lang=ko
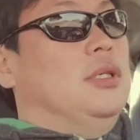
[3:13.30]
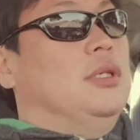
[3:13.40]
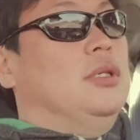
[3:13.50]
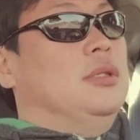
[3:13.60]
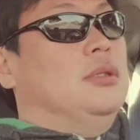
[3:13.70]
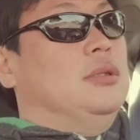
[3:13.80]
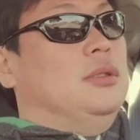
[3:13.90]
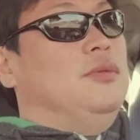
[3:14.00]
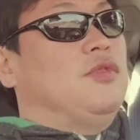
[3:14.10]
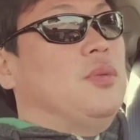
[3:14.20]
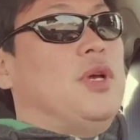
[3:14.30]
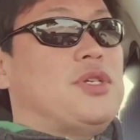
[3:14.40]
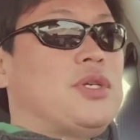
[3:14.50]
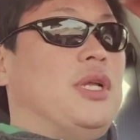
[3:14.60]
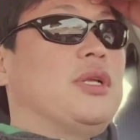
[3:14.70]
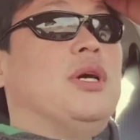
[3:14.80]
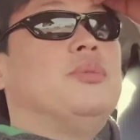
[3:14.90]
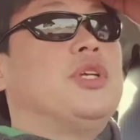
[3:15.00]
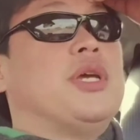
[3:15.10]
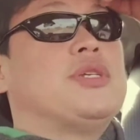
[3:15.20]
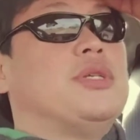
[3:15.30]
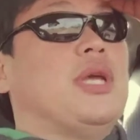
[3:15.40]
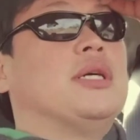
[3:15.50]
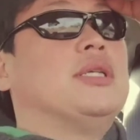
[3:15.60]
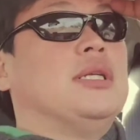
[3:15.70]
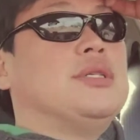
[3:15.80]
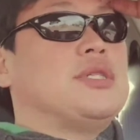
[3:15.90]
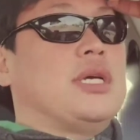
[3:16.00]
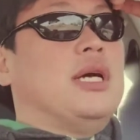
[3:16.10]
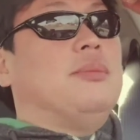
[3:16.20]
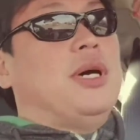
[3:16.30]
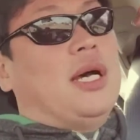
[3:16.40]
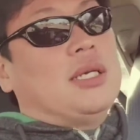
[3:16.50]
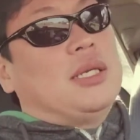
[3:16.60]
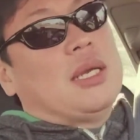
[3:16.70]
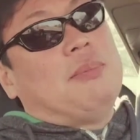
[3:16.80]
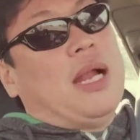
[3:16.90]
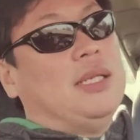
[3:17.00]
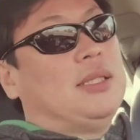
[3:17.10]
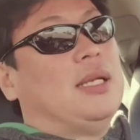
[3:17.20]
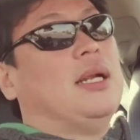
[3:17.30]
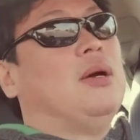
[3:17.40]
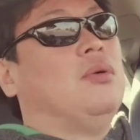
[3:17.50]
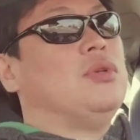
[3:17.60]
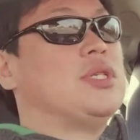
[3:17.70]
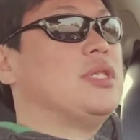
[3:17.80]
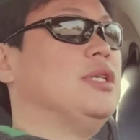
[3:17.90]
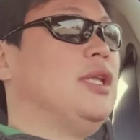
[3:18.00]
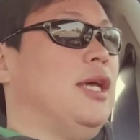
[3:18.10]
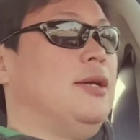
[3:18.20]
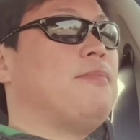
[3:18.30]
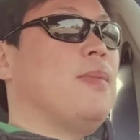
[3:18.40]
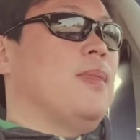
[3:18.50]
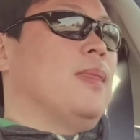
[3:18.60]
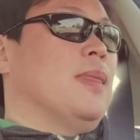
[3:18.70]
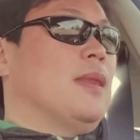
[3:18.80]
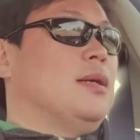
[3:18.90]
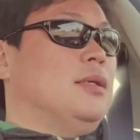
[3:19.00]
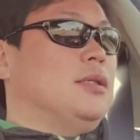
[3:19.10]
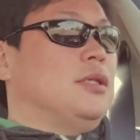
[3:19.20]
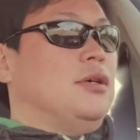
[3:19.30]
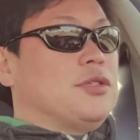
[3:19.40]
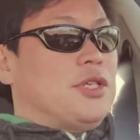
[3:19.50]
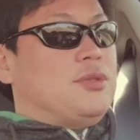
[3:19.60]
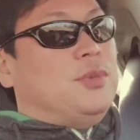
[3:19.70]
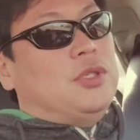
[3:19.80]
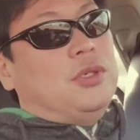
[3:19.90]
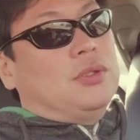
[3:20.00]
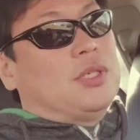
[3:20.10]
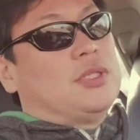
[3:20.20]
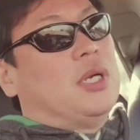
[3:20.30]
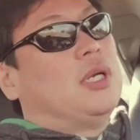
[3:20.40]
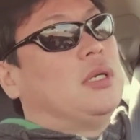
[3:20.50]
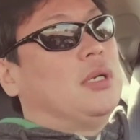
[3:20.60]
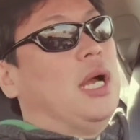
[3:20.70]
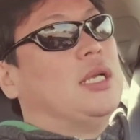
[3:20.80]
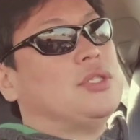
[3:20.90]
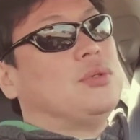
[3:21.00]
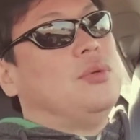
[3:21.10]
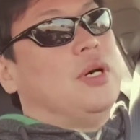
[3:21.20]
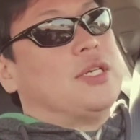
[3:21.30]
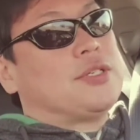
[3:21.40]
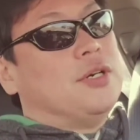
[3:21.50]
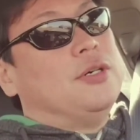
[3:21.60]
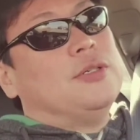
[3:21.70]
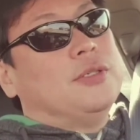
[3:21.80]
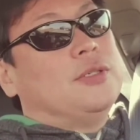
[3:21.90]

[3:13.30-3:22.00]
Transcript: 어, information and communication technology가 막 이렇게 발달을 하고 있을 때 그것들을 어세스먼트에 어떻게 잘 가지고 와서